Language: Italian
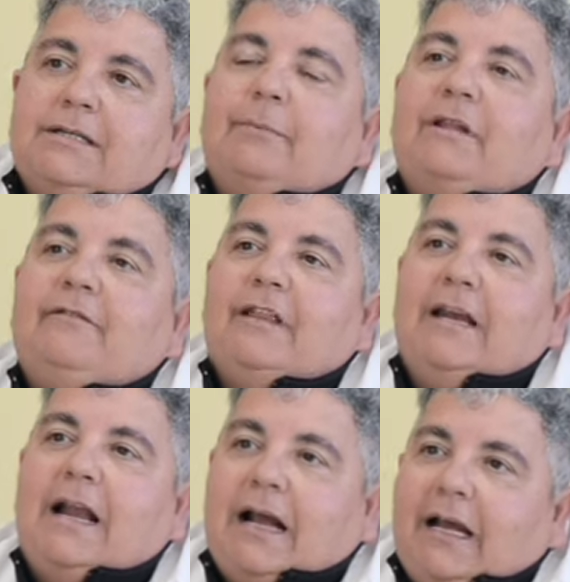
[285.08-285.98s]
sembra di vedere
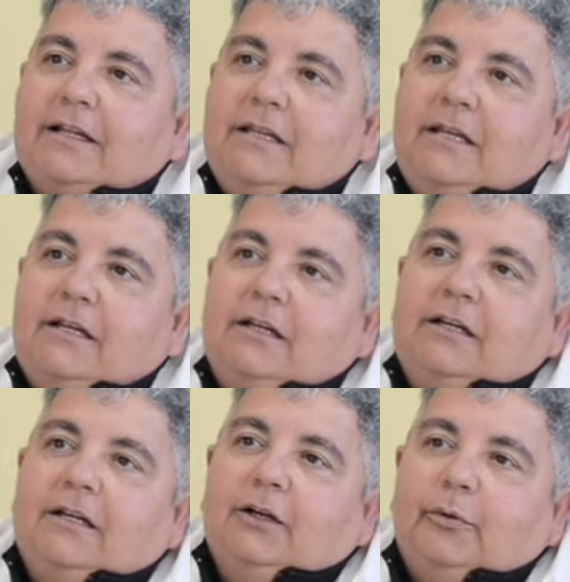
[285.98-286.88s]
in HD,
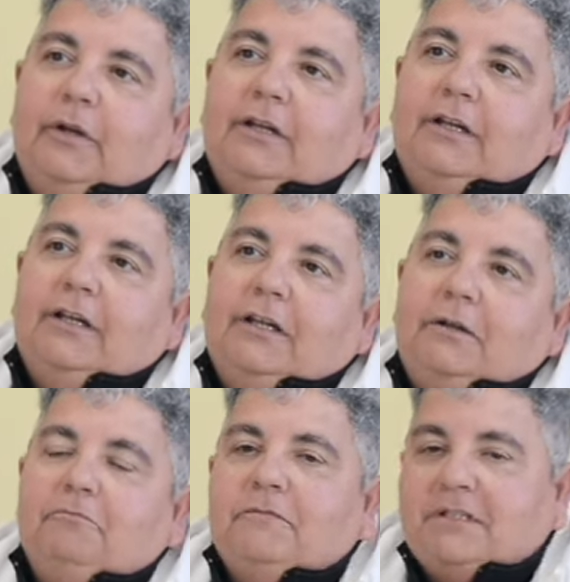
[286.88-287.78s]

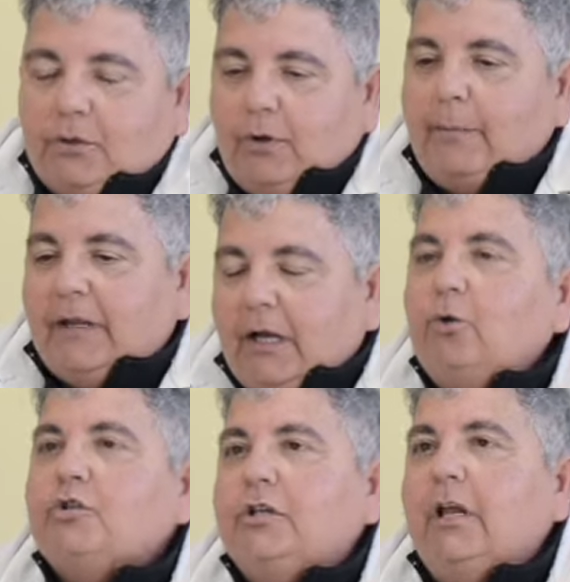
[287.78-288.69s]
quindi sicuramente
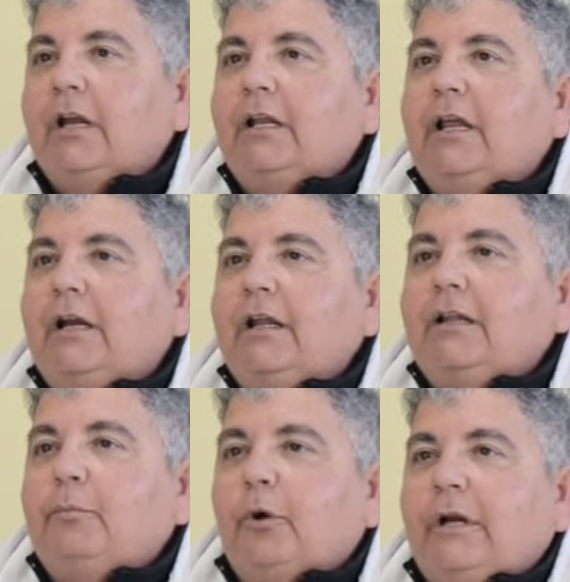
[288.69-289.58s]
consiglierei delle
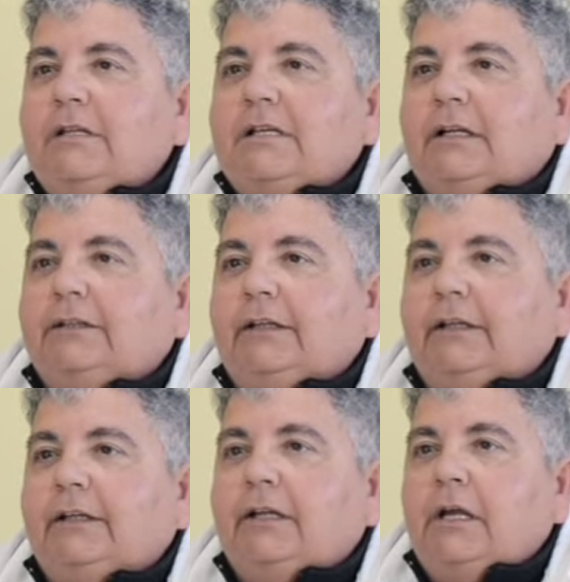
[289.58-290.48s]
lenti
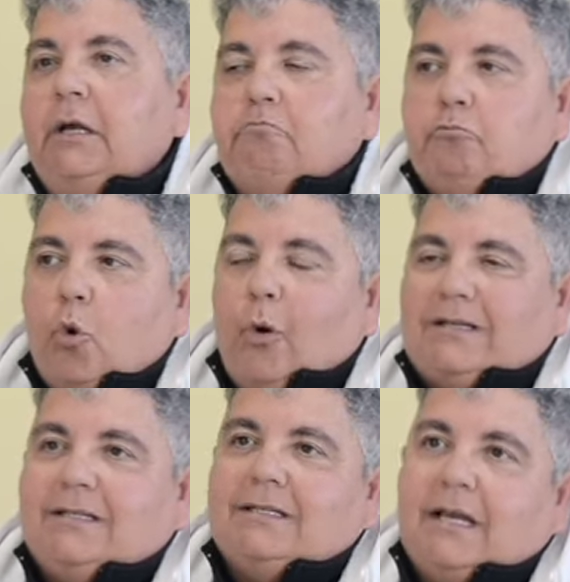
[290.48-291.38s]
polarizzate
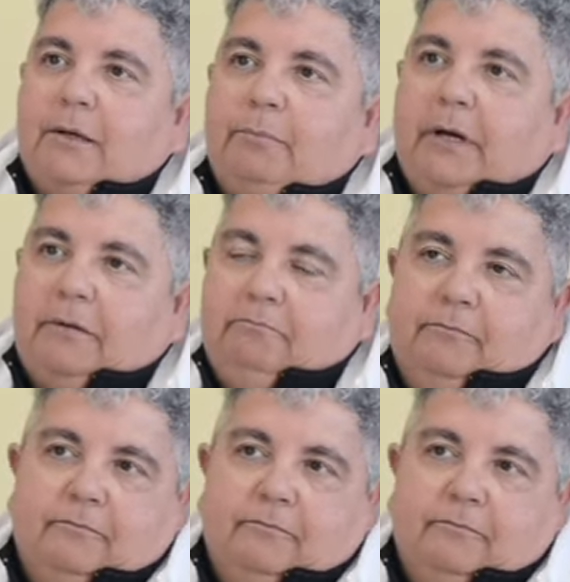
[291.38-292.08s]
quasi sempre.